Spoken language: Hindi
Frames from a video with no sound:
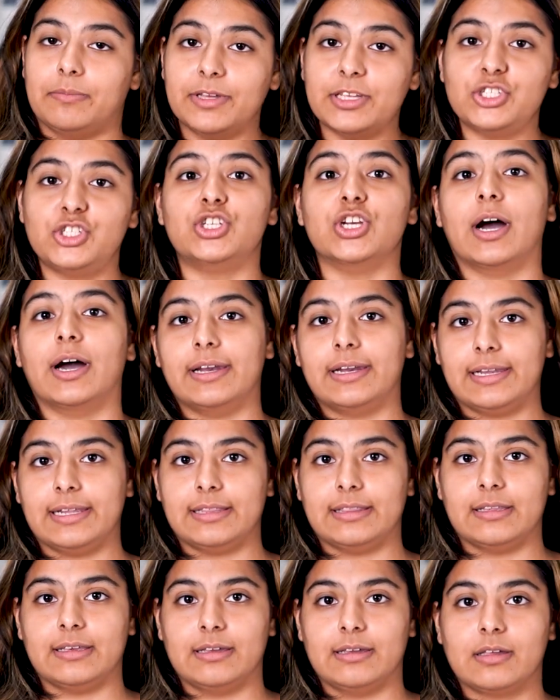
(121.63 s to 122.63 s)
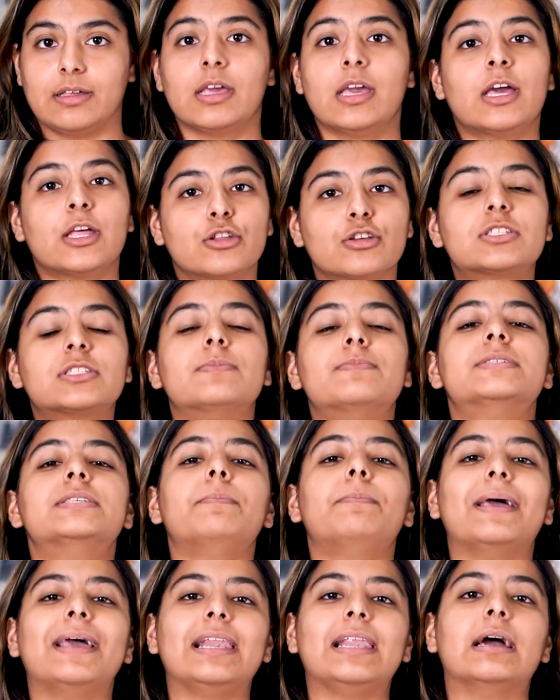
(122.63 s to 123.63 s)
में जान लेते हैं तो सबसे
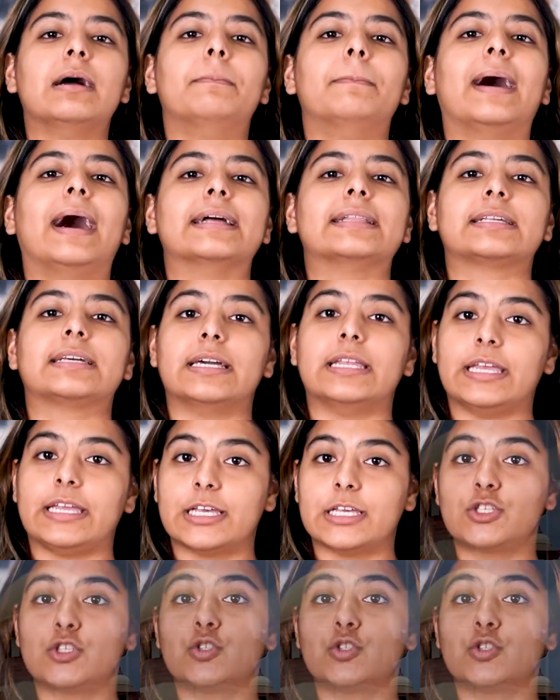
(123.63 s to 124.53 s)
पहले हम बात करेंगे